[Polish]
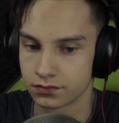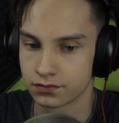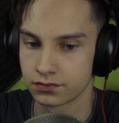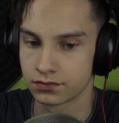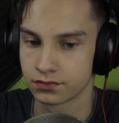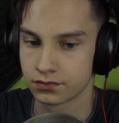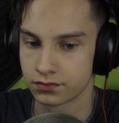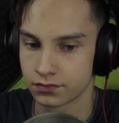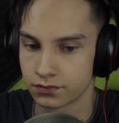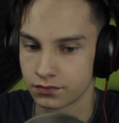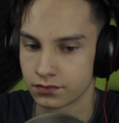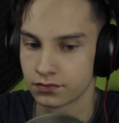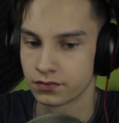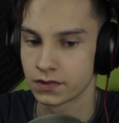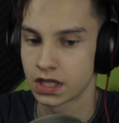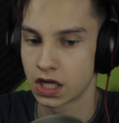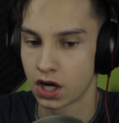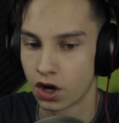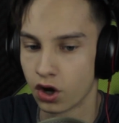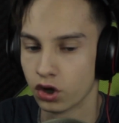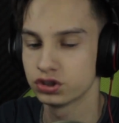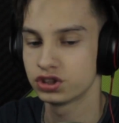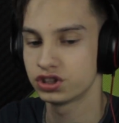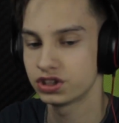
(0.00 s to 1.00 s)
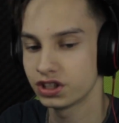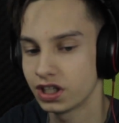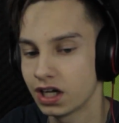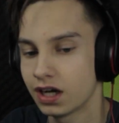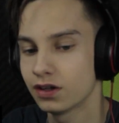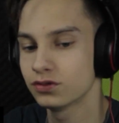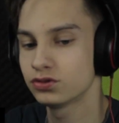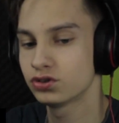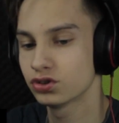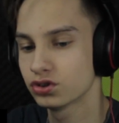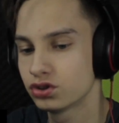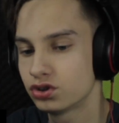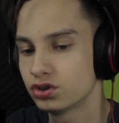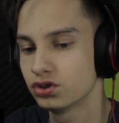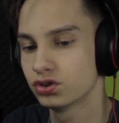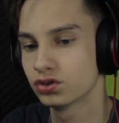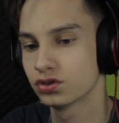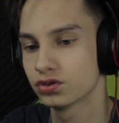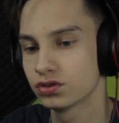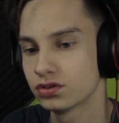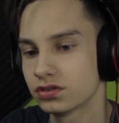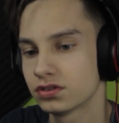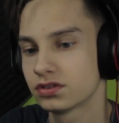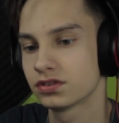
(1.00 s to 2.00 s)
trzeba pić Ostry
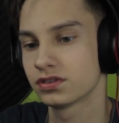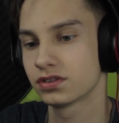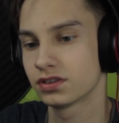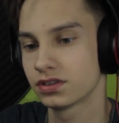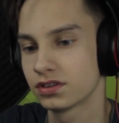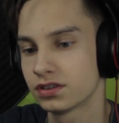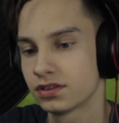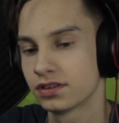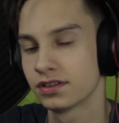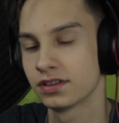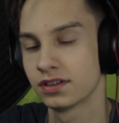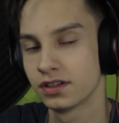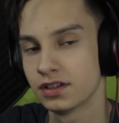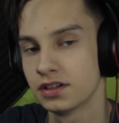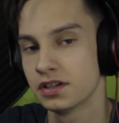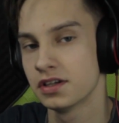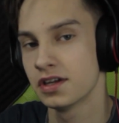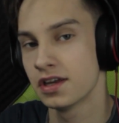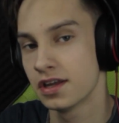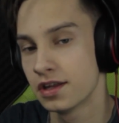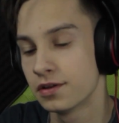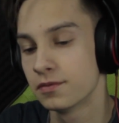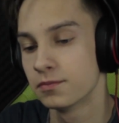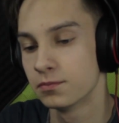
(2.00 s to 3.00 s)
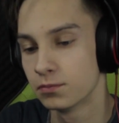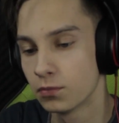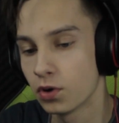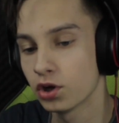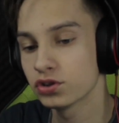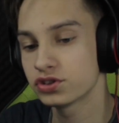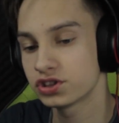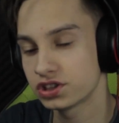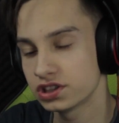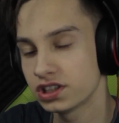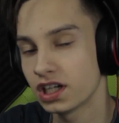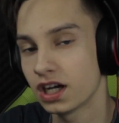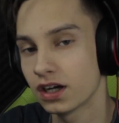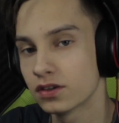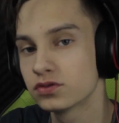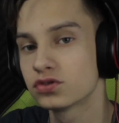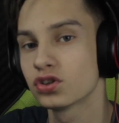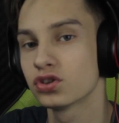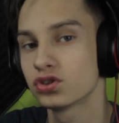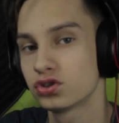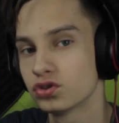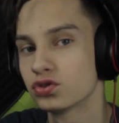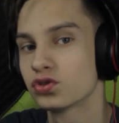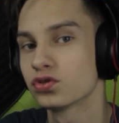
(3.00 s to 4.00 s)
autotune Mocny
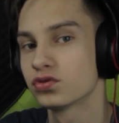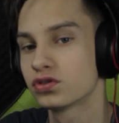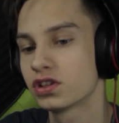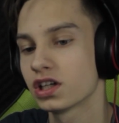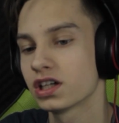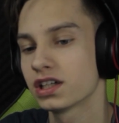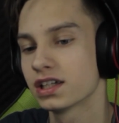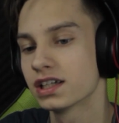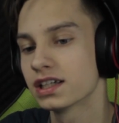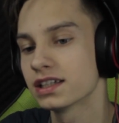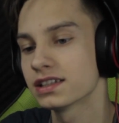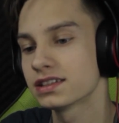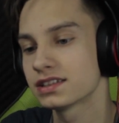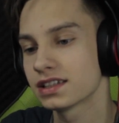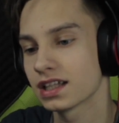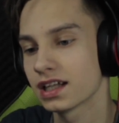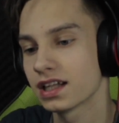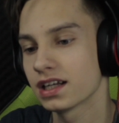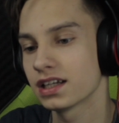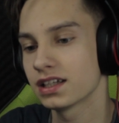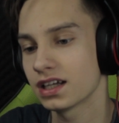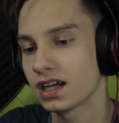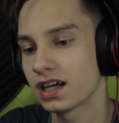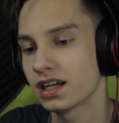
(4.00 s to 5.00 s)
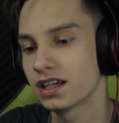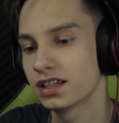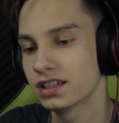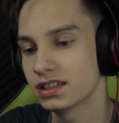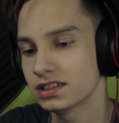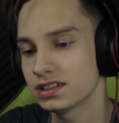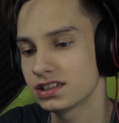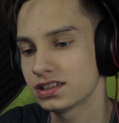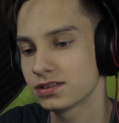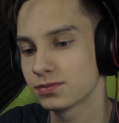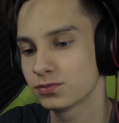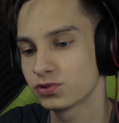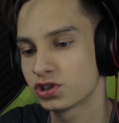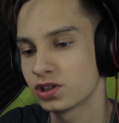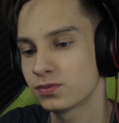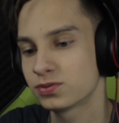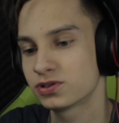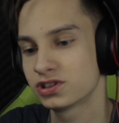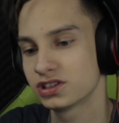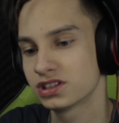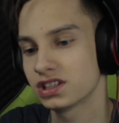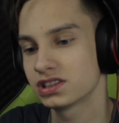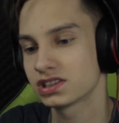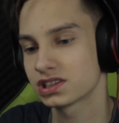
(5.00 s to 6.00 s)
autotune tutaj jest, ale, ale jest, muszę
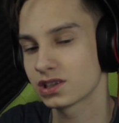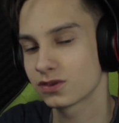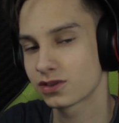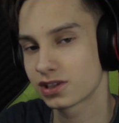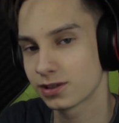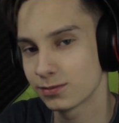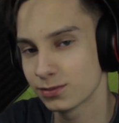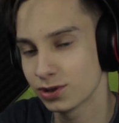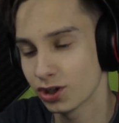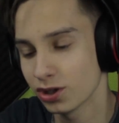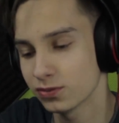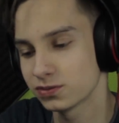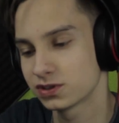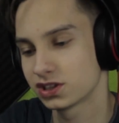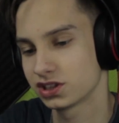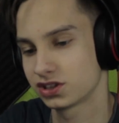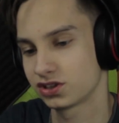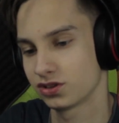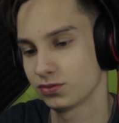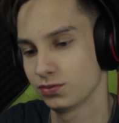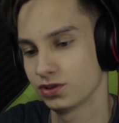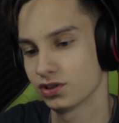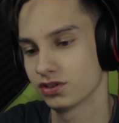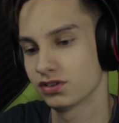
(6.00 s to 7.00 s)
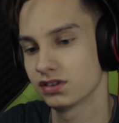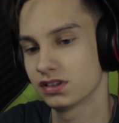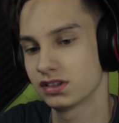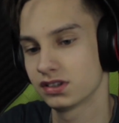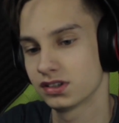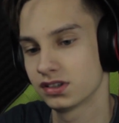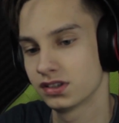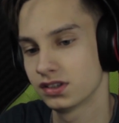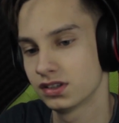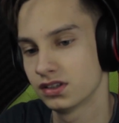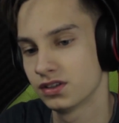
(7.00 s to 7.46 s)
przyznać całkiem dobrze zrobiony